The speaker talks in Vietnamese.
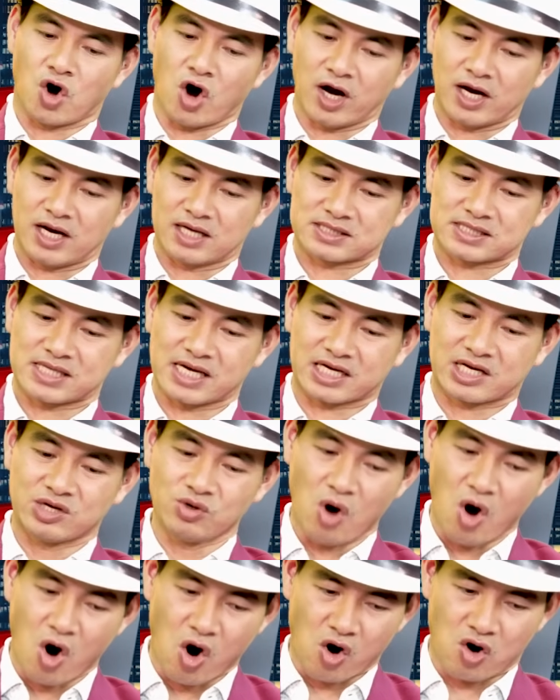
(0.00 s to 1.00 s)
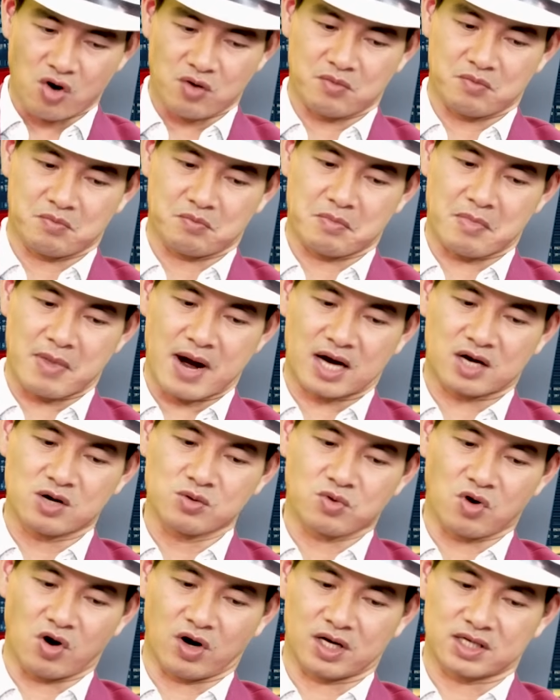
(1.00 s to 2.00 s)
gọi là xe cứu hộ mà
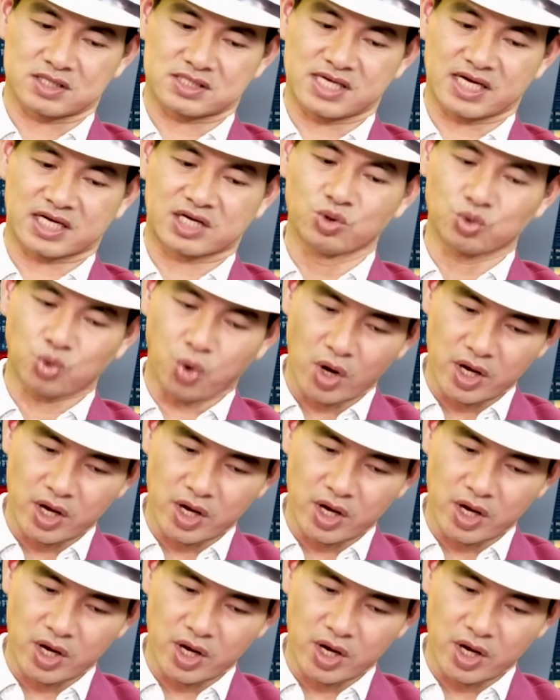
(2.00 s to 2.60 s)
không gọi là xe cứu